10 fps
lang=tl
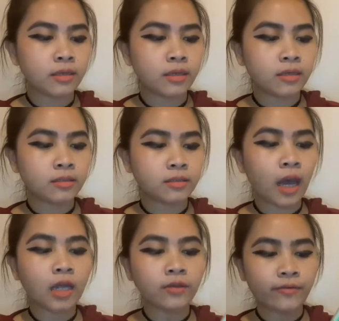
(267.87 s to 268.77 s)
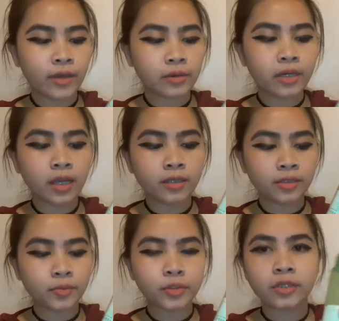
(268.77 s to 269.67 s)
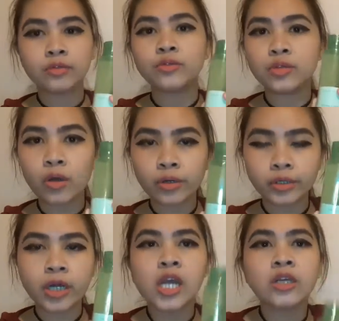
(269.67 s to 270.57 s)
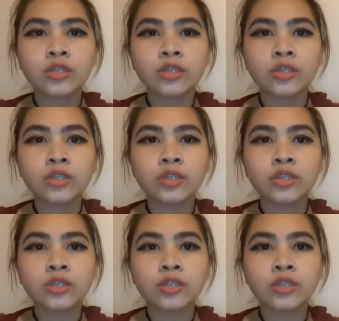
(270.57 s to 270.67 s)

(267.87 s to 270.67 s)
It's aloe vera 90% toner.